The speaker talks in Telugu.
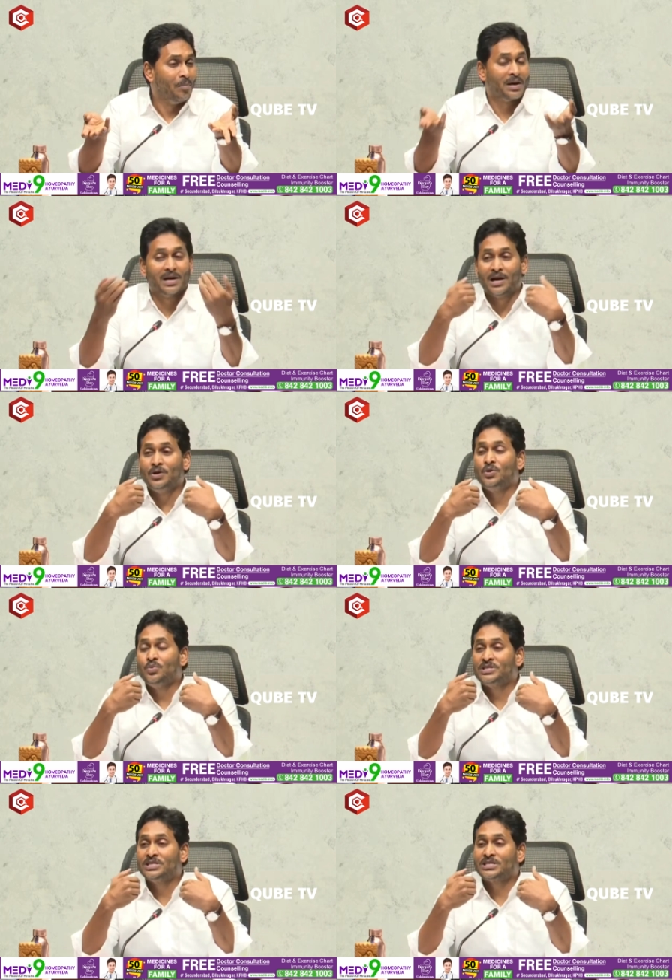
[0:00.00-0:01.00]
మన లడ్డు
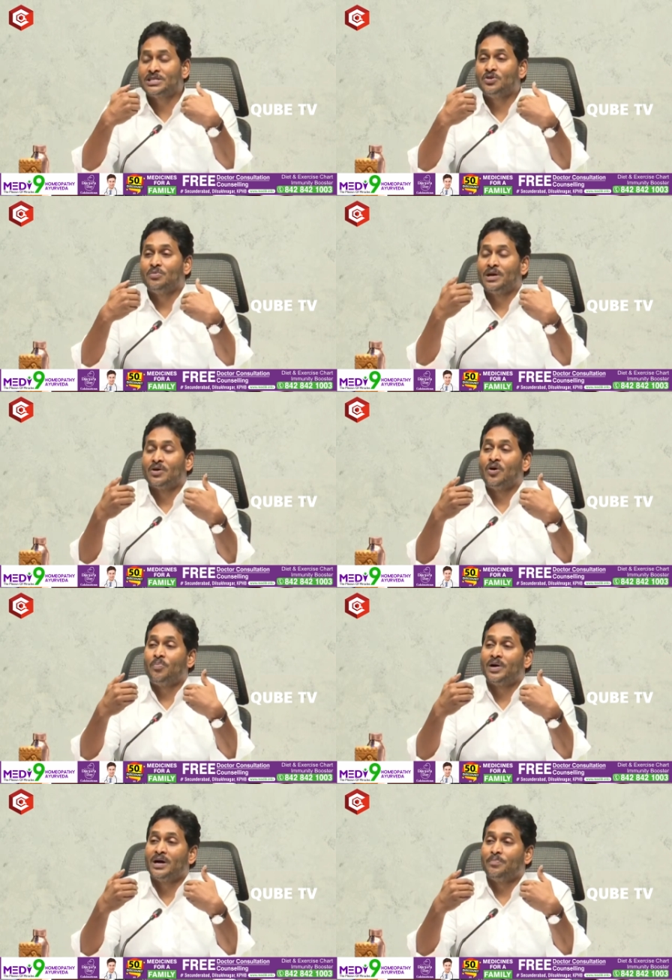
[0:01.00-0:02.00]
విశిష్టతను మనం
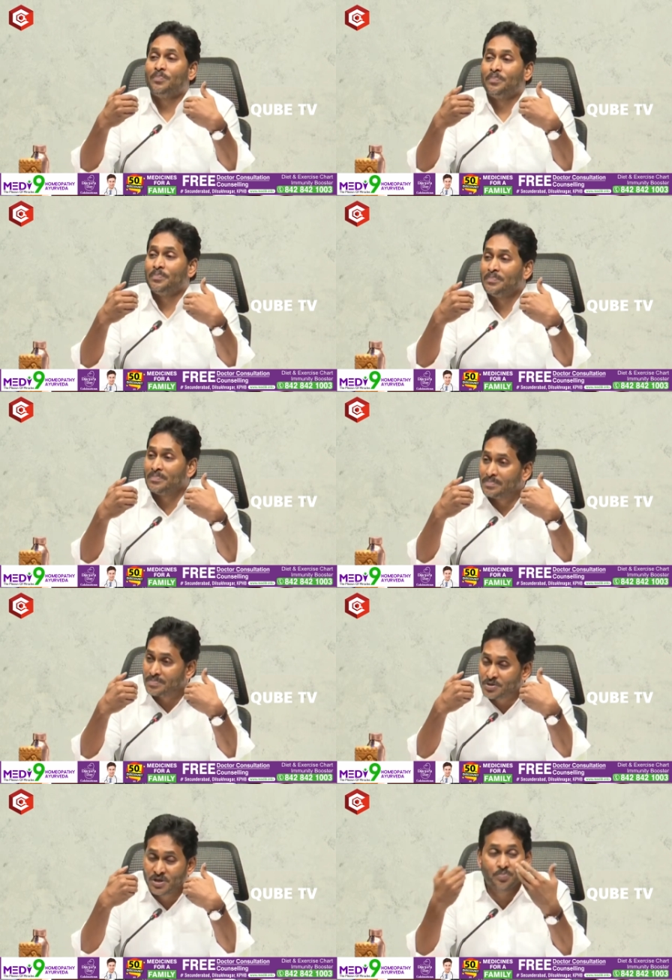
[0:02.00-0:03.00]
గొప్పగా
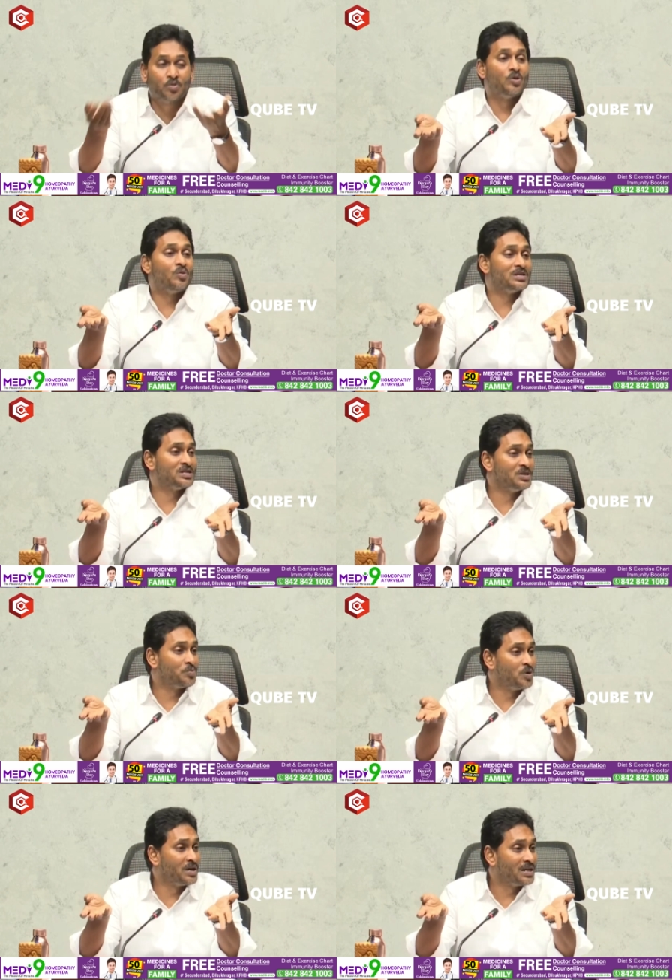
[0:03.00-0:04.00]
చెప్పుకోవాల్సింది
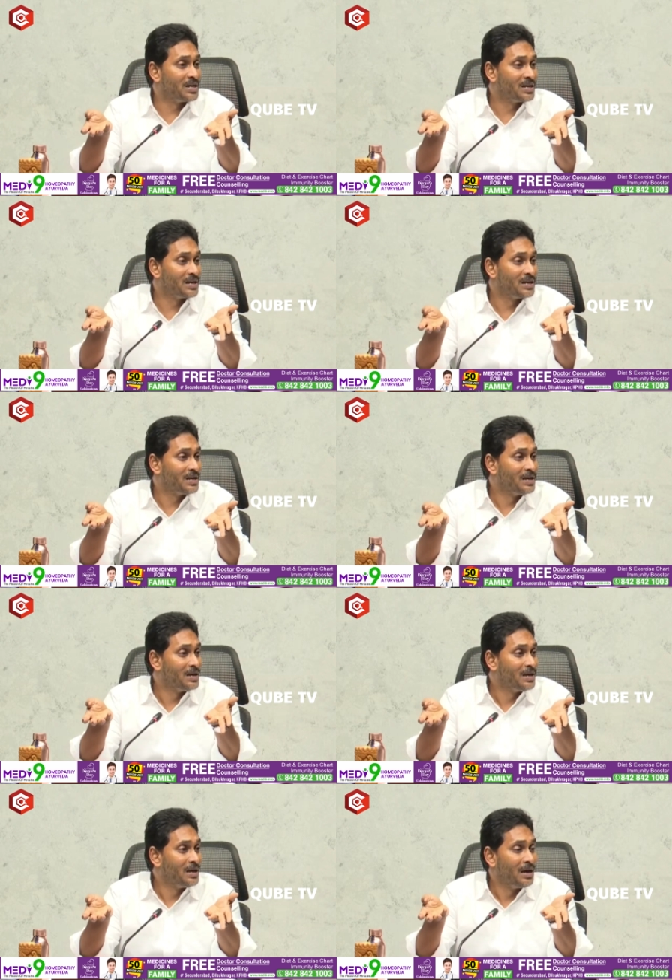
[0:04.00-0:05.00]
పోయి
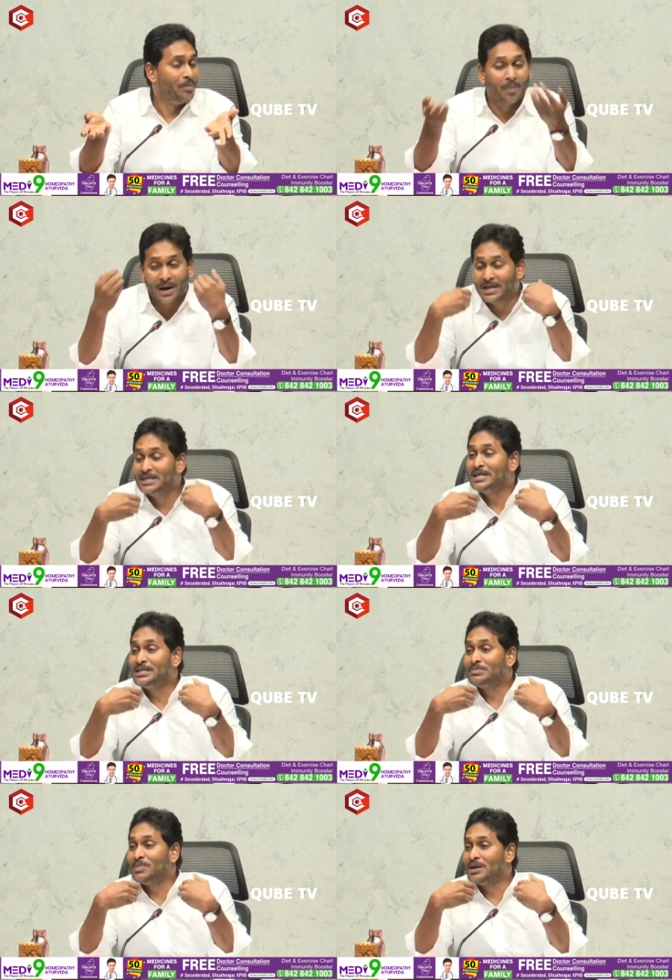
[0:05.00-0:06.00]

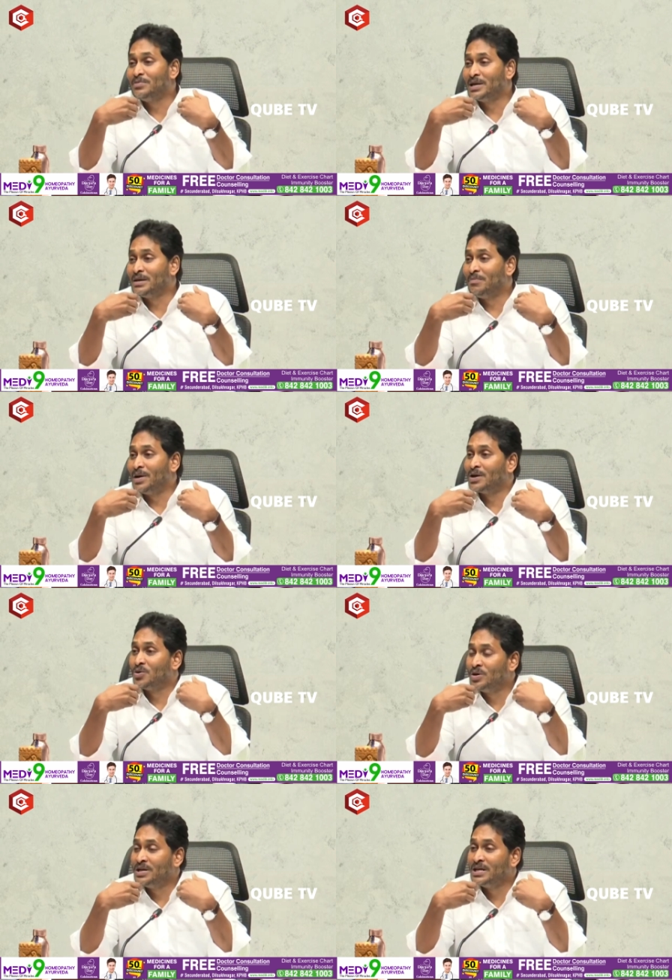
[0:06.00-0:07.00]
మనంతటి మనమే మన
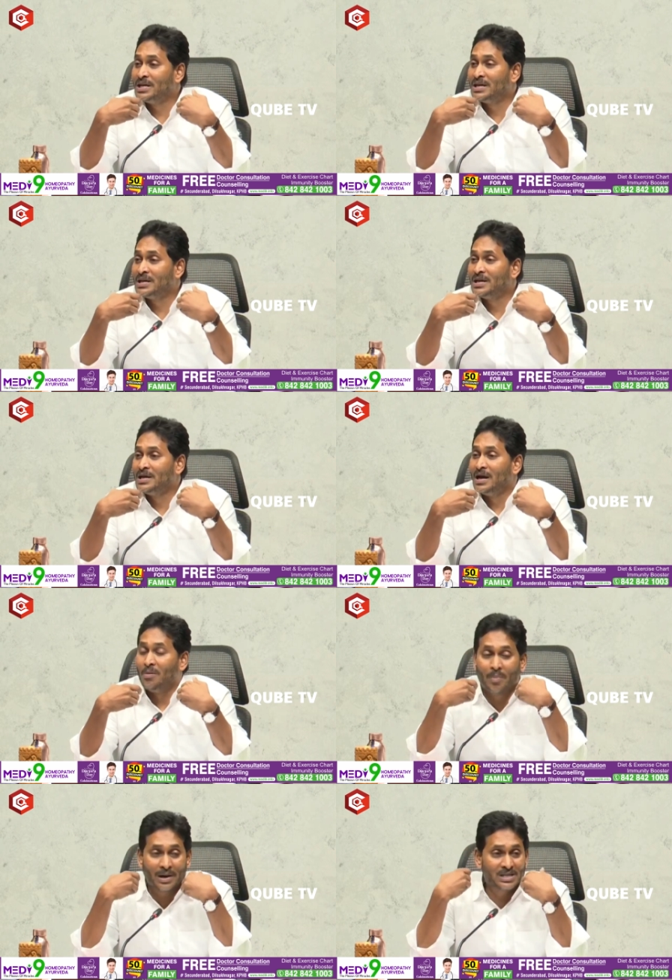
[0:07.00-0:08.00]
గుడిని
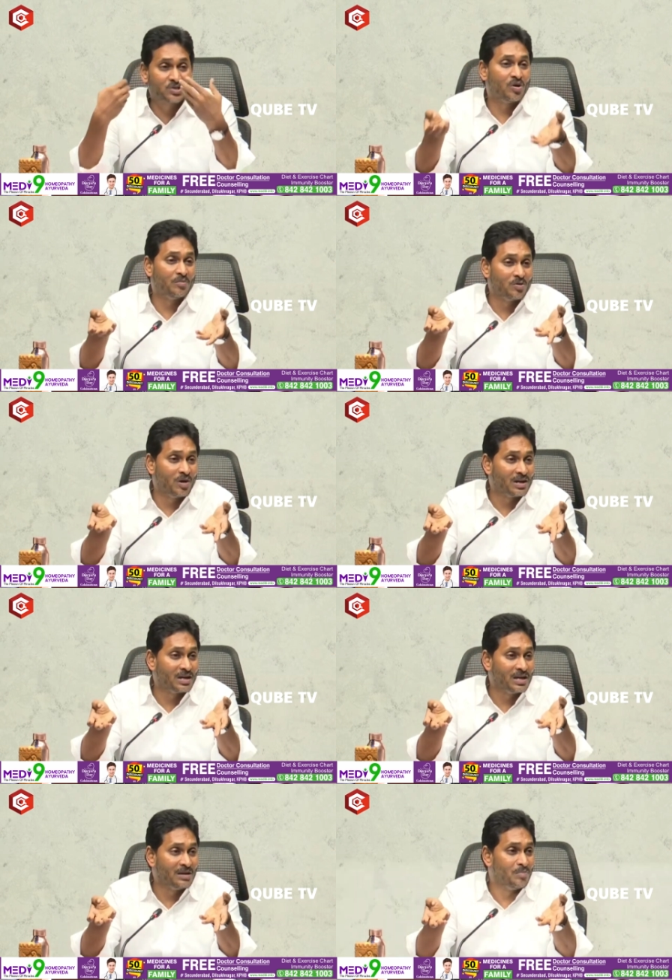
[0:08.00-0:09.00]
మన స్వామి
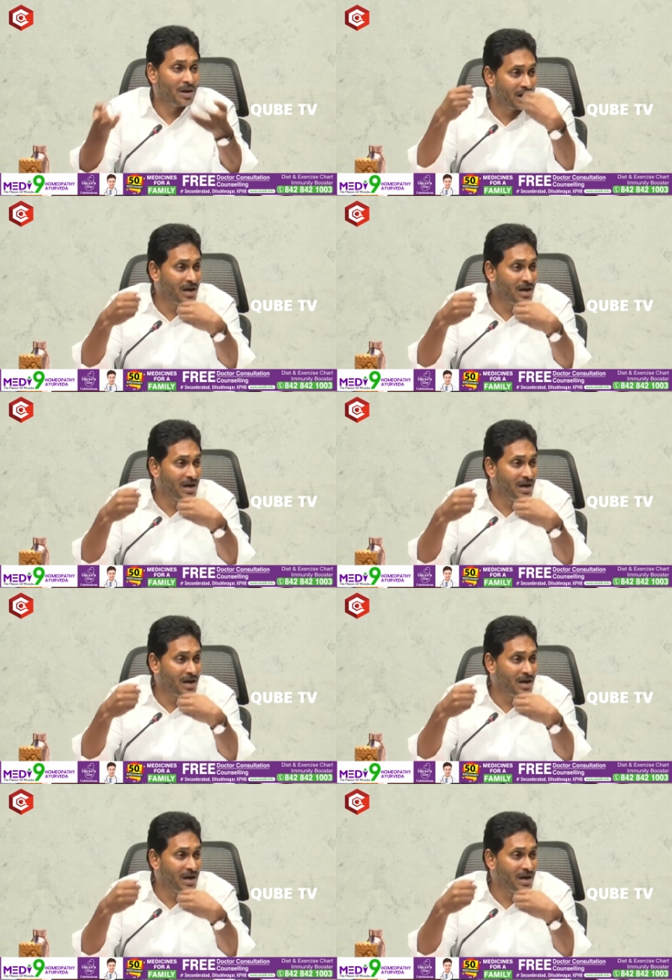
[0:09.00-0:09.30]
వారిని మన